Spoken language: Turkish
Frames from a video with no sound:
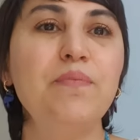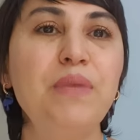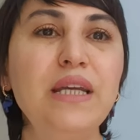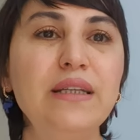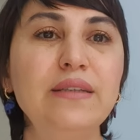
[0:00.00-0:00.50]

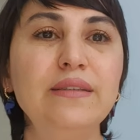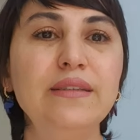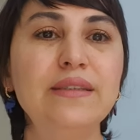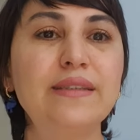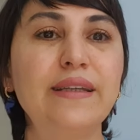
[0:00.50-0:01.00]

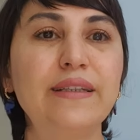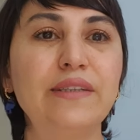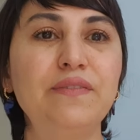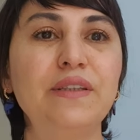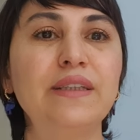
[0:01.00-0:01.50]
Beklediğiniz
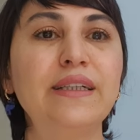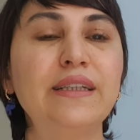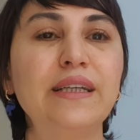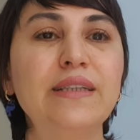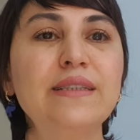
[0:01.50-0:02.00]
teklif ya da
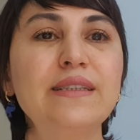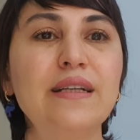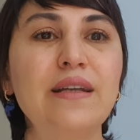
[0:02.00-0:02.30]
kariyerinizle